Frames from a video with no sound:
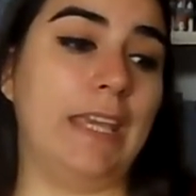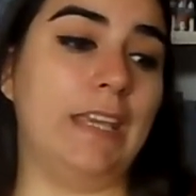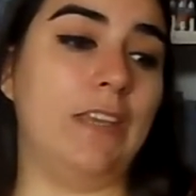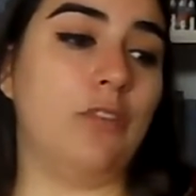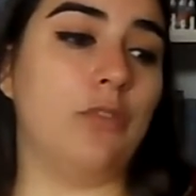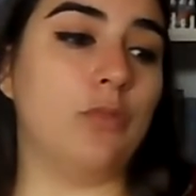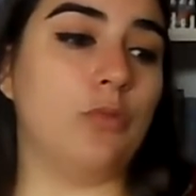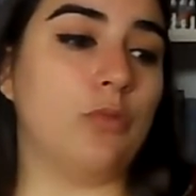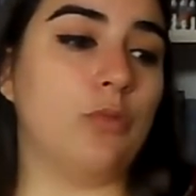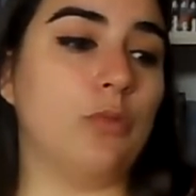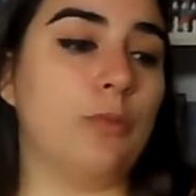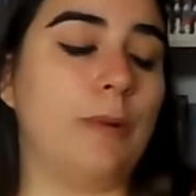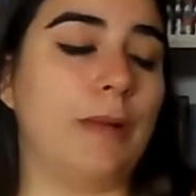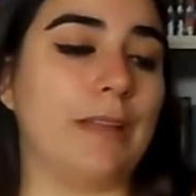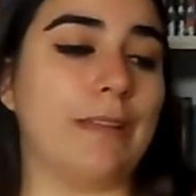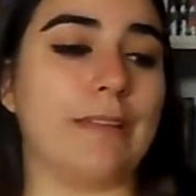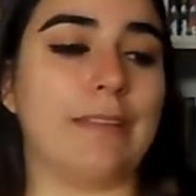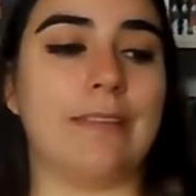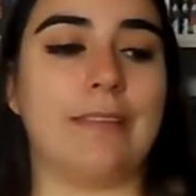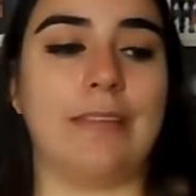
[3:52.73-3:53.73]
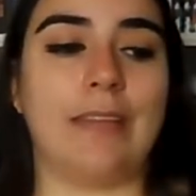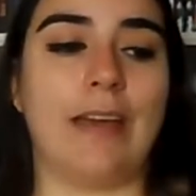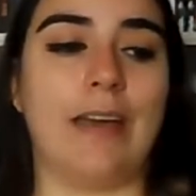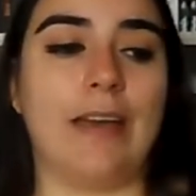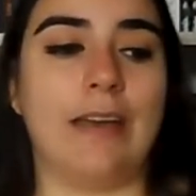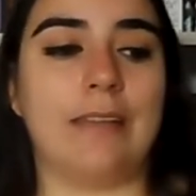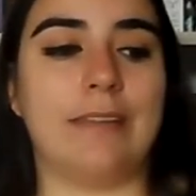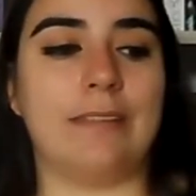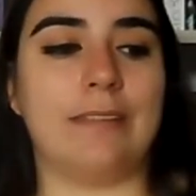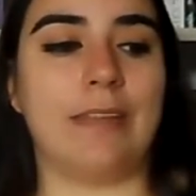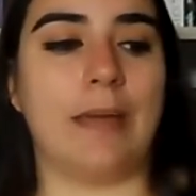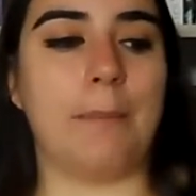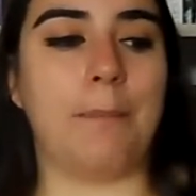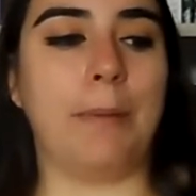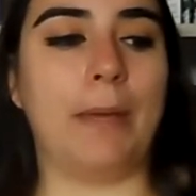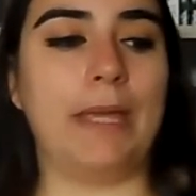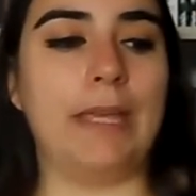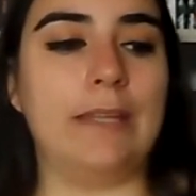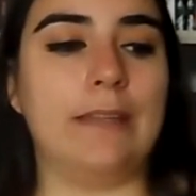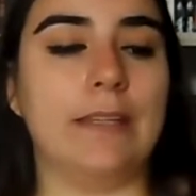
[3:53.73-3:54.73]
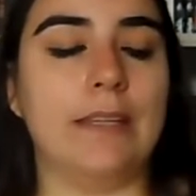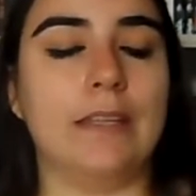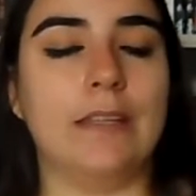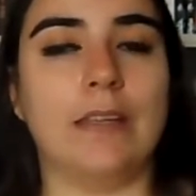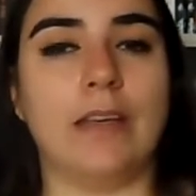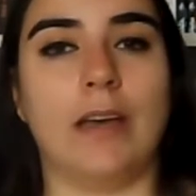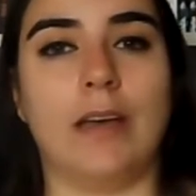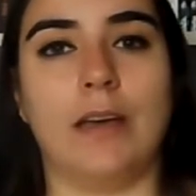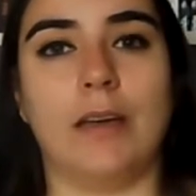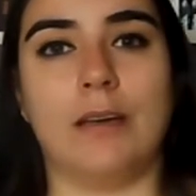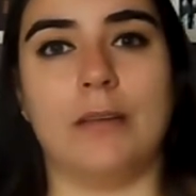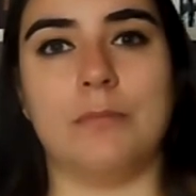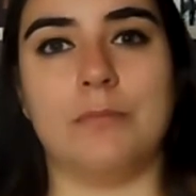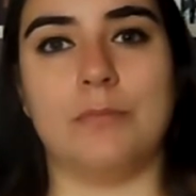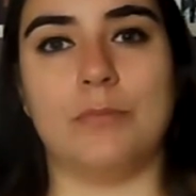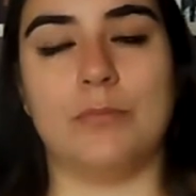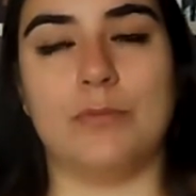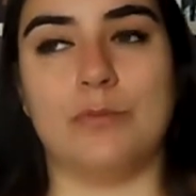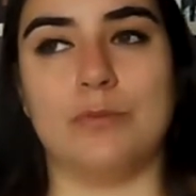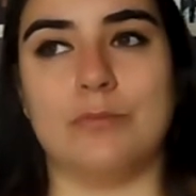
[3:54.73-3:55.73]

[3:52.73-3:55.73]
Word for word: Et du coup, ben, ça n'a pas aidé à